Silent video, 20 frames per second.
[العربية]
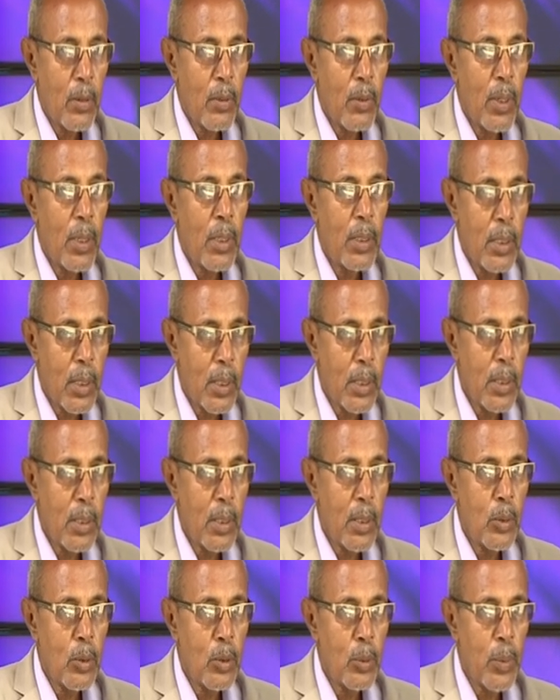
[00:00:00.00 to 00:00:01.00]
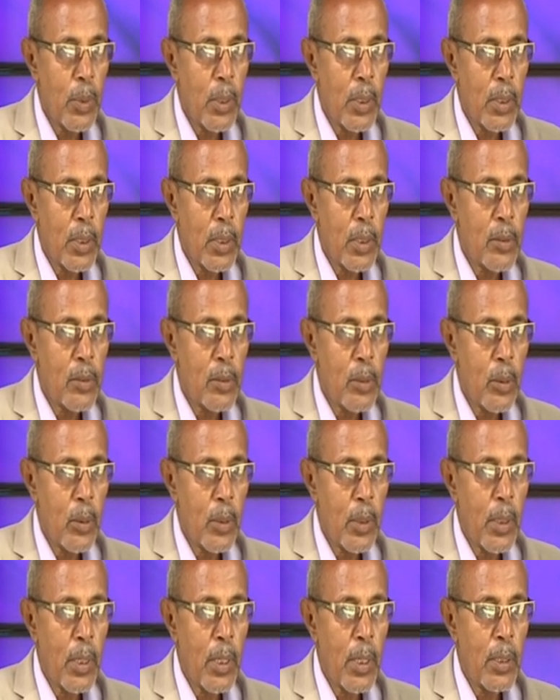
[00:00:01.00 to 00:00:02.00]
فعندنا نحن عشبه تنزله
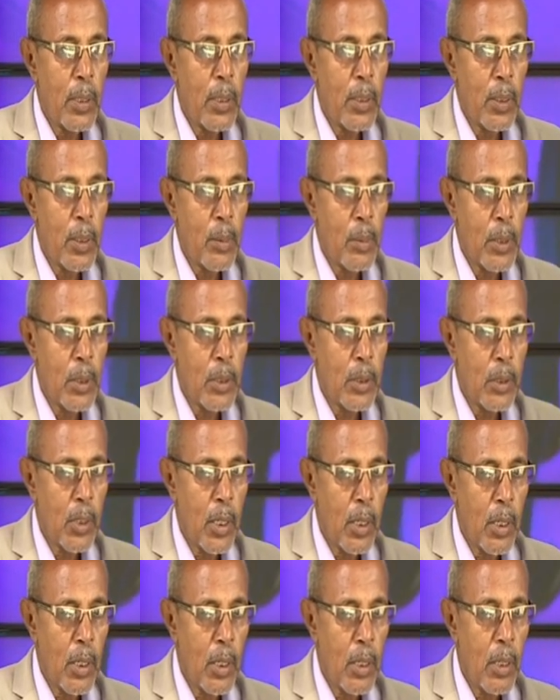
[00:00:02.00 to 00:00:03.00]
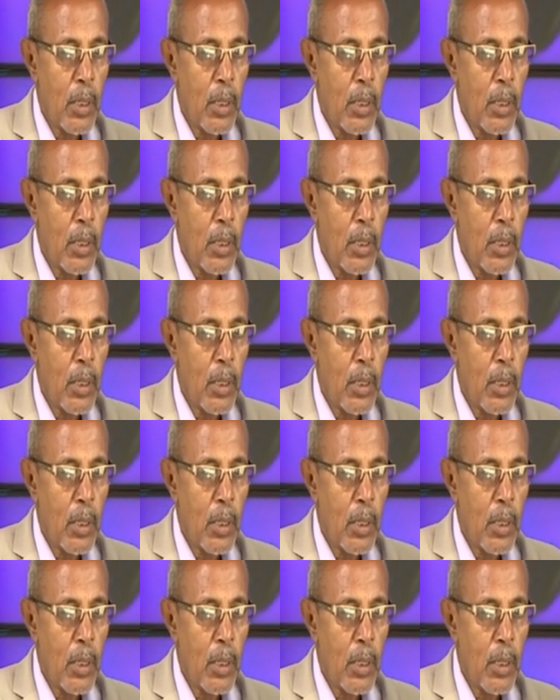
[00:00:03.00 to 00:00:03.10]
للحد الطبيعي ان شاء الله